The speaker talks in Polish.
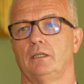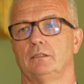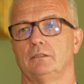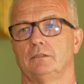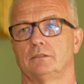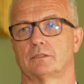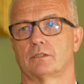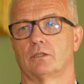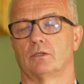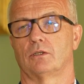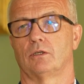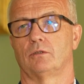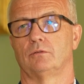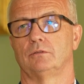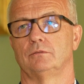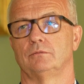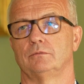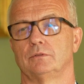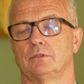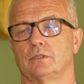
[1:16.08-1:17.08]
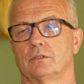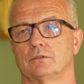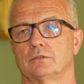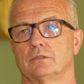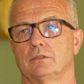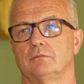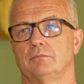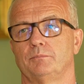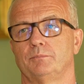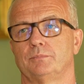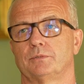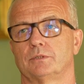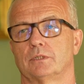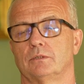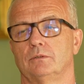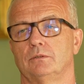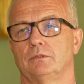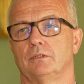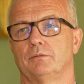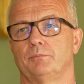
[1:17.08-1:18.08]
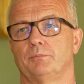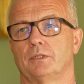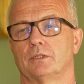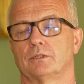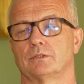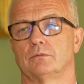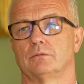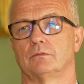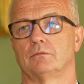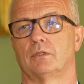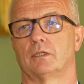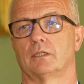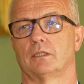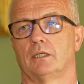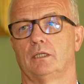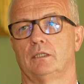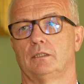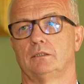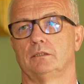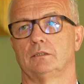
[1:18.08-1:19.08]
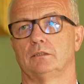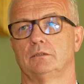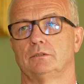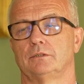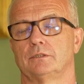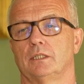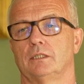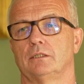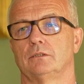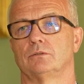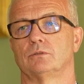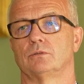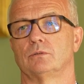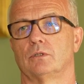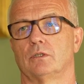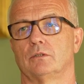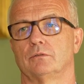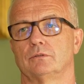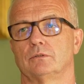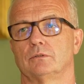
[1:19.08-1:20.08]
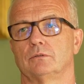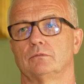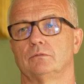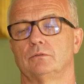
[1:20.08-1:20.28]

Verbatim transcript: i skokowym wzrostem, szczególnie w pierwszym kwartale cen surowców.